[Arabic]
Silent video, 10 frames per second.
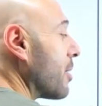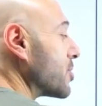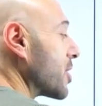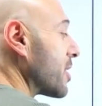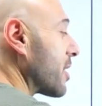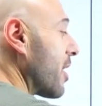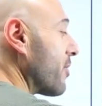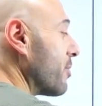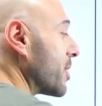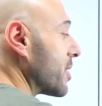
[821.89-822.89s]
مش اخترناه في
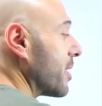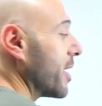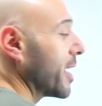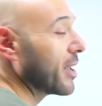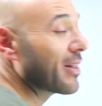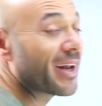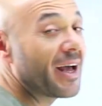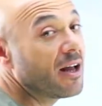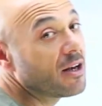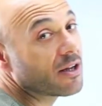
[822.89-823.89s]
المنطقه هاي اذا
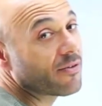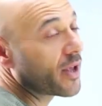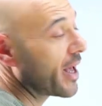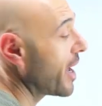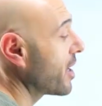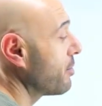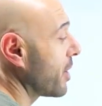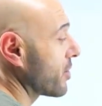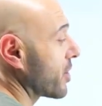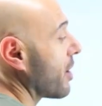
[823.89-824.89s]
حل في هاي
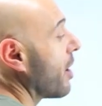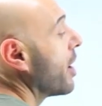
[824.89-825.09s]
المنطقه